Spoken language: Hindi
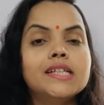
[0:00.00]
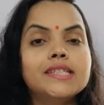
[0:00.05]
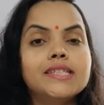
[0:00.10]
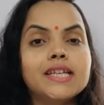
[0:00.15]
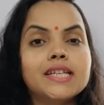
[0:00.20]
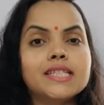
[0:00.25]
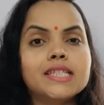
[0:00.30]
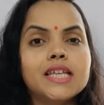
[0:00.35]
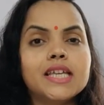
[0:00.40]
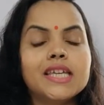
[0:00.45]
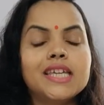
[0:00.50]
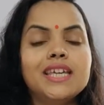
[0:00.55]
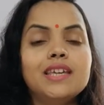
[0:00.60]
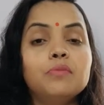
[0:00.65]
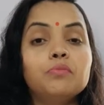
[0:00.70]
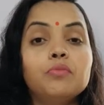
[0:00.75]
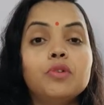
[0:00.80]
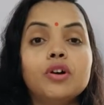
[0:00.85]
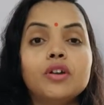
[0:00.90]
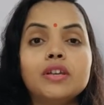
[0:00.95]
जैसे कि
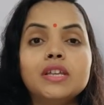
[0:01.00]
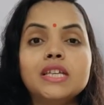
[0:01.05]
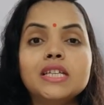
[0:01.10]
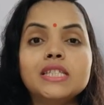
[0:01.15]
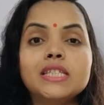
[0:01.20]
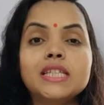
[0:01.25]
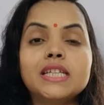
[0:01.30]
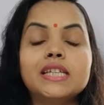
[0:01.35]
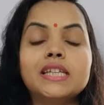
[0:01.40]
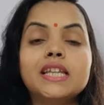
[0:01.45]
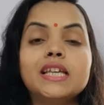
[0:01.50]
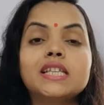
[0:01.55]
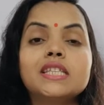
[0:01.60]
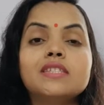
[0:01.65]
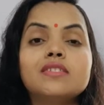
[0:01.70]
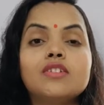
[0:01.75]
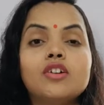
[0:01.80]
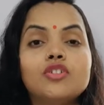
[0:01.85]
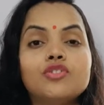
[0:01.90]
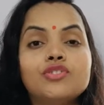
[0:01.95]
मॉर्निंग सिकनेस
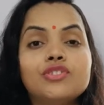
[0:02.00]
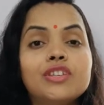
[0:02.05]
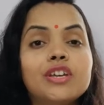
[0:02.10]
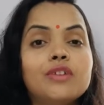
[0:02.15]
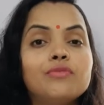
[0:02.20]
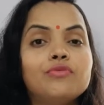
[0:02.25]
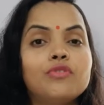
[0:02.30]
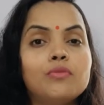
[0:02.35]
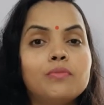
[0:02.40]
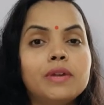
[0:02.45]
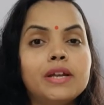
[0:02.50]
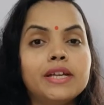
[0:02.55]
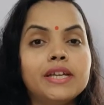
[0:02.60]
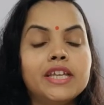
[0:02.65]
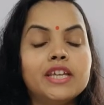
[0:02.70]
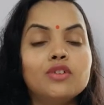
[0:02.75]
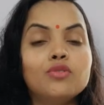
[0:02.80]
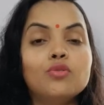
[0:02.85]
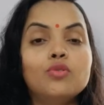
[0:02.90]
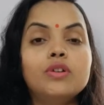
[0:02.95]
नाउजिया
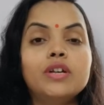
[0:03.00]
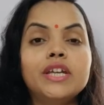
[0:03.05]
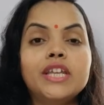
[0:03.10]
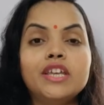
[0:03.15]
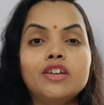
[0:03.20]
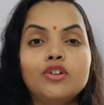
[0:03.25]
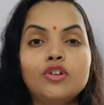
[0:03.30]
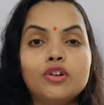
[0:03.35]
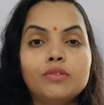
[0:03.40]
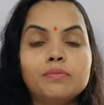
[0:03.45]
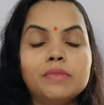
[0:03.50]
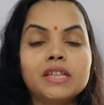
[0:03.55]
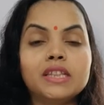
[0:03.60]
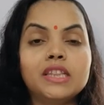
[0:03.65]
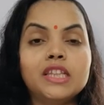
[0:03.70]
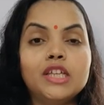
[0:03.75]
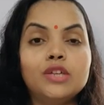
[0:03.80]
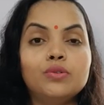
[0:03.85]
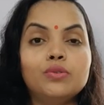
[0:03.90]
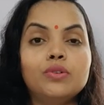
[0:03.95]
वॉमिटिंग उल्टी और
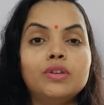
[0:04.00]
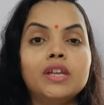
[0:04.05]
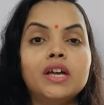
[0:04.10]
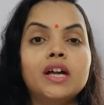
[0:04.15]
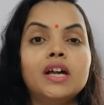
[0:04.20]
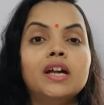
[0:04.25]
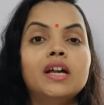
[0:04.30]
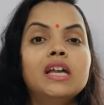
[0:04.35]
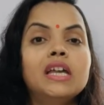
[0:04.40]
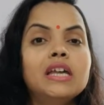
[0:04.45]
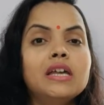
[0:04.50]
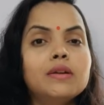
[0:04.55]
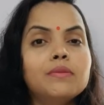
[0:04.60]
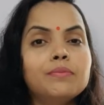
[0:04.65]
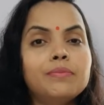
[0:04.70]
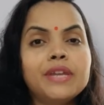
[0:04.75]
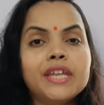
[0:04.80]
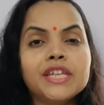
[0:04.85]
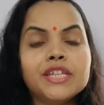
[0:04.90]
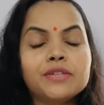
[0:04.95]
मतली होना
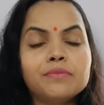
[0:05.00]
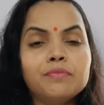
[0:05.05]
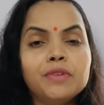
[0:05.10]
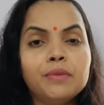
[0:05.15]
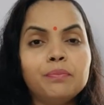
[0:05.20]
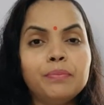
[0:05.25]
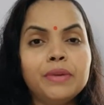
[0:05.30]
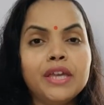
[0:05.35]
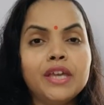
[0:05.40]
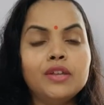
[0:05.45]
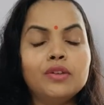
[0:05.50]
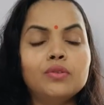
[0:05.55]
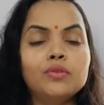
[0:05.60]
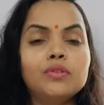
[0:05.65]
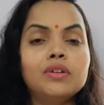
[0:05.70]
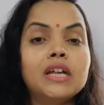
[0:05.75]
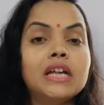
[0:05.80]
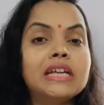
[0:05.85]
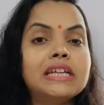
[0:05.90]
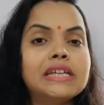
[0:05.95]
ब्रेस्ट में पेन
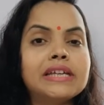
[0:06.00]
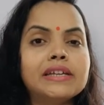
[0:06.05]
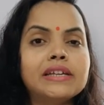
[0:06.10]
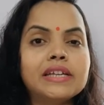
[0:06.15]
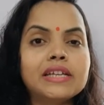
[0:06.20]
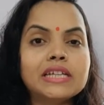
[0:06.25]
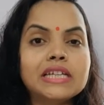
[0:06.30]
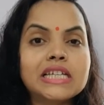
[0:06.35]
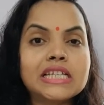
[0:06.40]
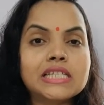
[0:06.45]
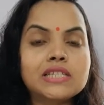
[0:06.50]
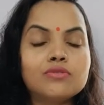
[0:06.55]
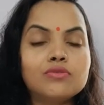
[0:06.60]
होना टेंडरनेस